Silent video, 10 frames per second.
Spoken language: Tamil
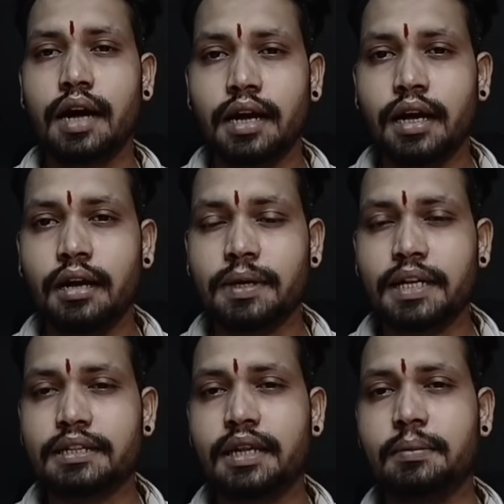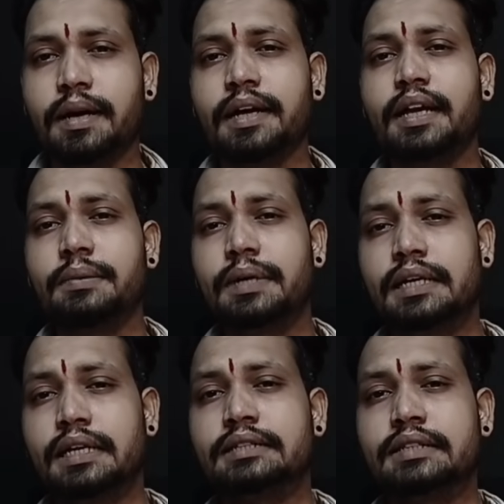நாடாளுமன்றத்துல பயங்கரமா
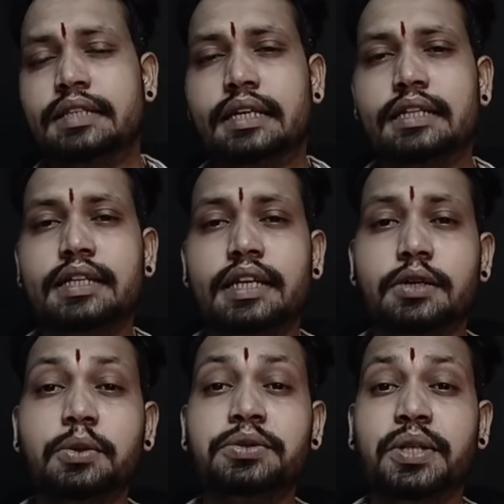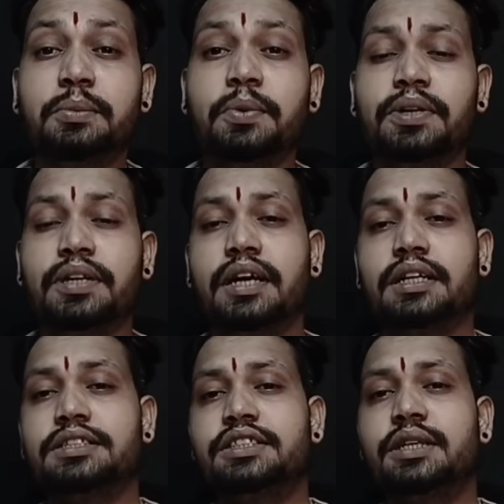கத்தி கதறி கூச்சல் போட்டிருக்காரு
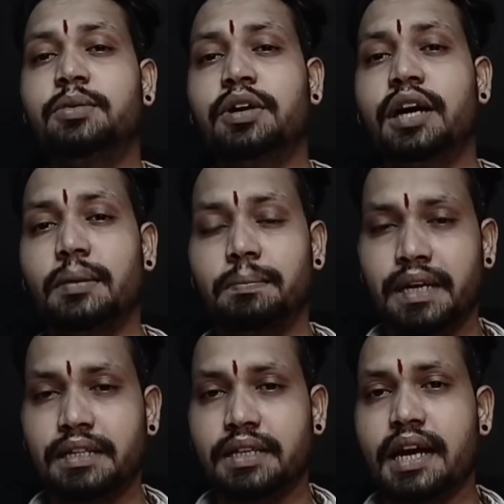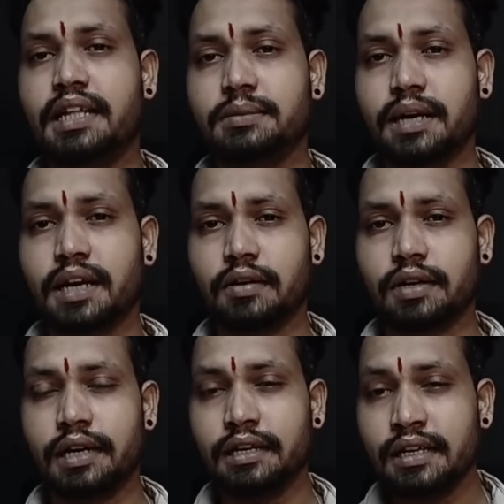திமுக எம்பி தயாநிதி மாறன்
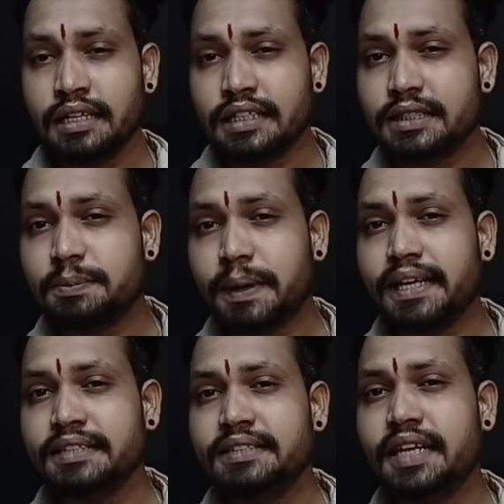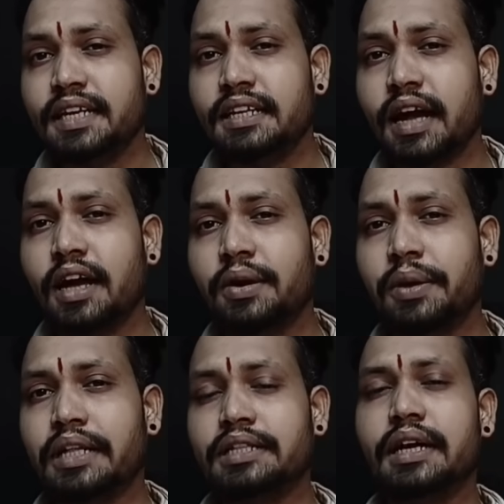அவர்கள் இந்த ஸ்பைஸ் ஜெட்
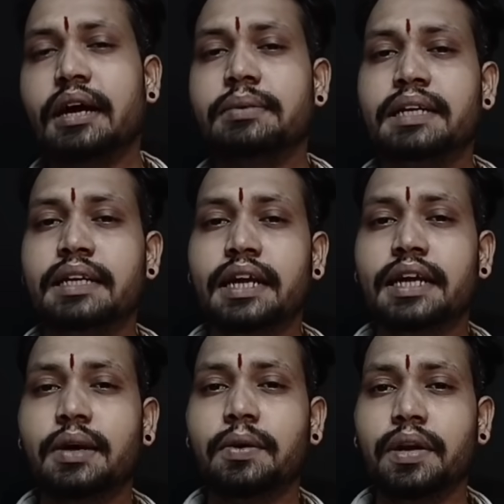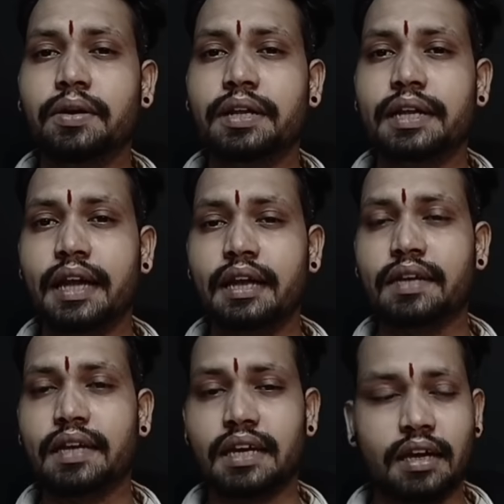யாருடையது அப்படின்னு கேட்ட ஒரே ஒரு
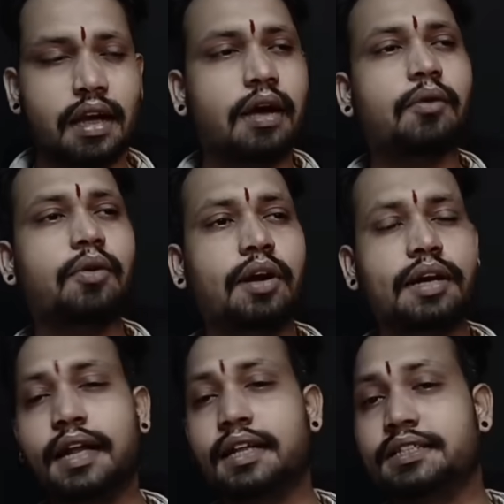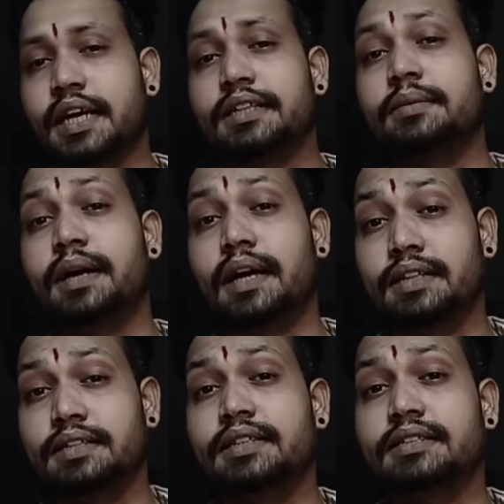கேள்விக்கு அவ்வளவு நேரம் சாந்தமா
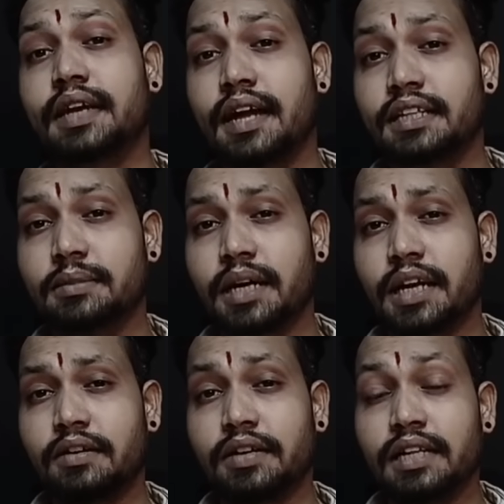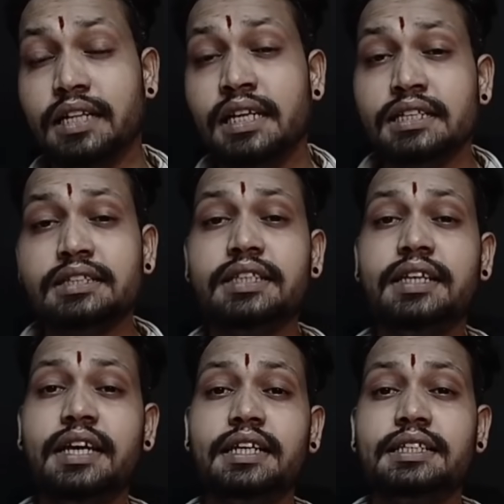இருந்த திரு தயாநிதி மாறன் அவர்கள்
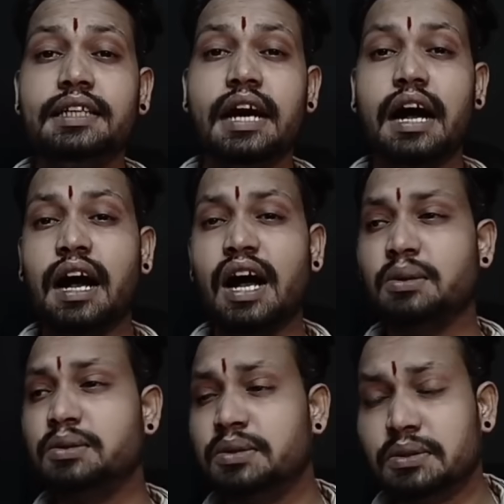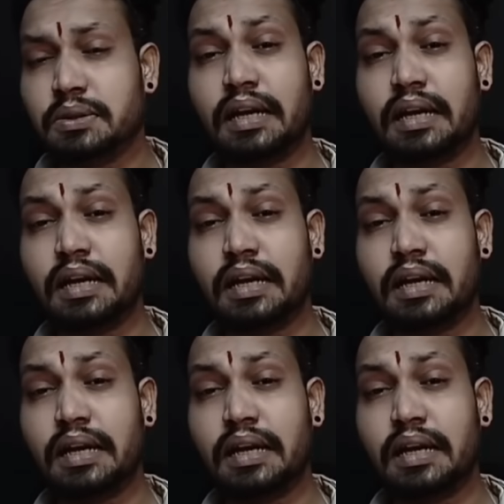திடீர்னு ஆ ஊ